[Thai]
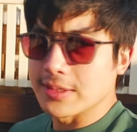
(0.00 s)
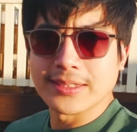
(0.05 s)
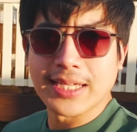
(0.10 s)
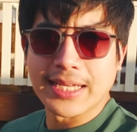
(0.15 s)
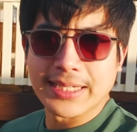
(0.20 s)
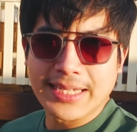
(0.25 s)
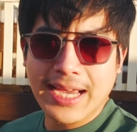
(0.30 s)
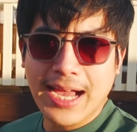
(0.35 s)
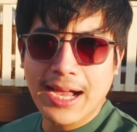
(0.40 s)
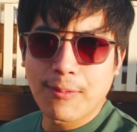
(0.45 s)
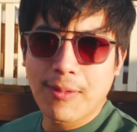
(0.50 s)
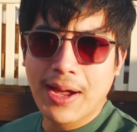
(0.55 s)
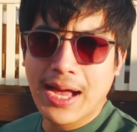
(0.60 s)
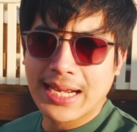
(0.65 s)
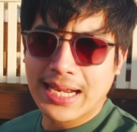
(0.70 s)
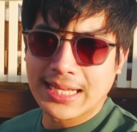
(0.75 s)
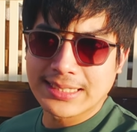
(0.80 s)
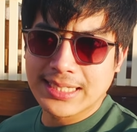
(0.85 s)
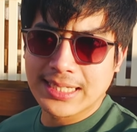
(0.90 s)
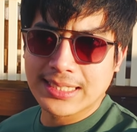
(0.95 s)
สัญญาว่า
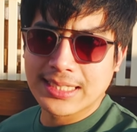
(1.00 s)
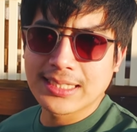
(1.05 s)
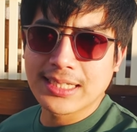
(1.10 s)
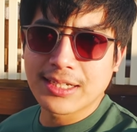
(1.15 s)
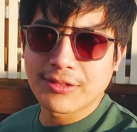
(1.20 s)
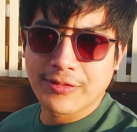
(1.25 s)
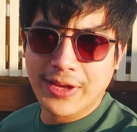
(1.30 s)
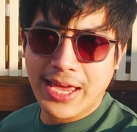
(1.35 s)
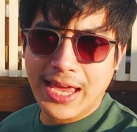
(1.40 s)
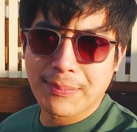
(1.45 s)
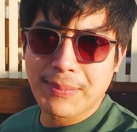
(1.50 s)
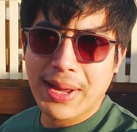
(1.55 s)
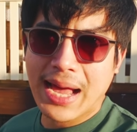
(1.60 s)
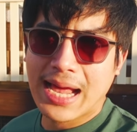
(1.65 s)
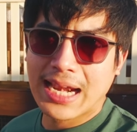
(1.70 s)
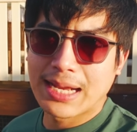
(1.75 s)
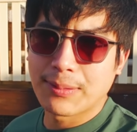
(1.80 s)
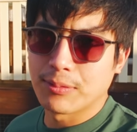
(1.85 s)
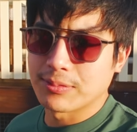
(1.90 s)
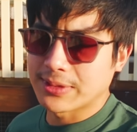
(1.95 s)
หลังจากเครื่องกาแฟมา
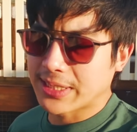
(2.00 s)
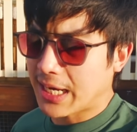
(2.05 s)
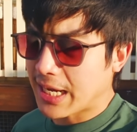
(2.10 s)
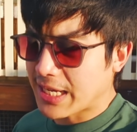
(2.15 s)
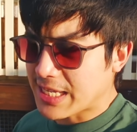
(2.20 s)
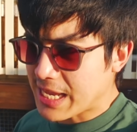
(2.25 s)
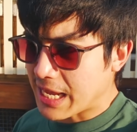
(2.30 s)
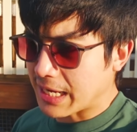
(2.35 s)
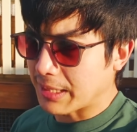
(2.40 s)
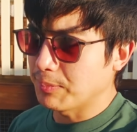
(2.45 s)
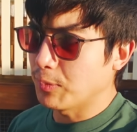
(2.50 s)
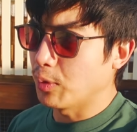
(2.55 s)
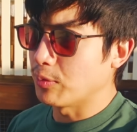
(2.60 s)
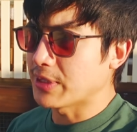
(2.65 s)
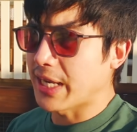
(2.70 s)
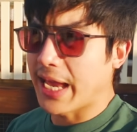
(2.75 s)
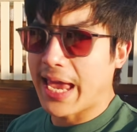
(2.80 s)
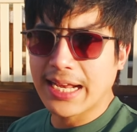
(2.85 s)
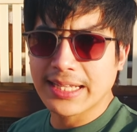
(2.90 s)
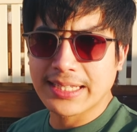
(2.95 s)
แล้วผมจะขยัน ผม
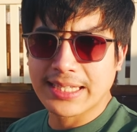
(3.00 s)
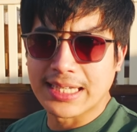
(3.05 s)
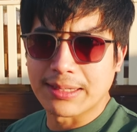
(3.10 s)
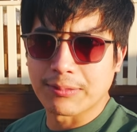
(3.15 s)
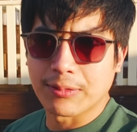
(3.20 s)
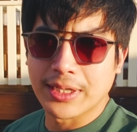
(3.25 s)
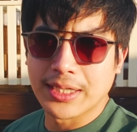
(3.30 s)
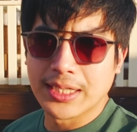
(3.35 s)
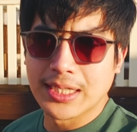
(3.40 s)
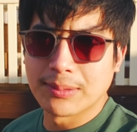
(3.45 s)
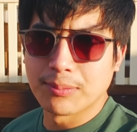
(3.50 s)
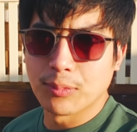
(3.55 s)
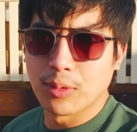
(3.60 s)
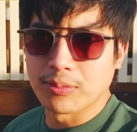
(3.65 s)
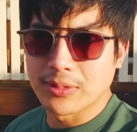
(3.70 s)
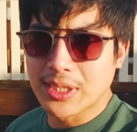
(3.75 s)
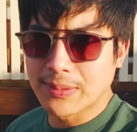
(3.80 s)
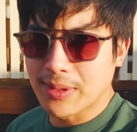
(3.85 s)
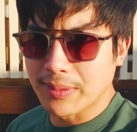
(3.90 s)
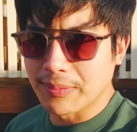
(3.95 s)
จะแอคทีฟกว่าเดิม ผม
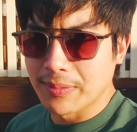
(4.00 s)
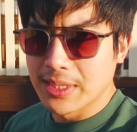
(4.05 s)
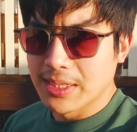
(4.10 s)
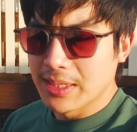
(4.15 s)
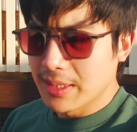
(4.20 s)
จะแบบ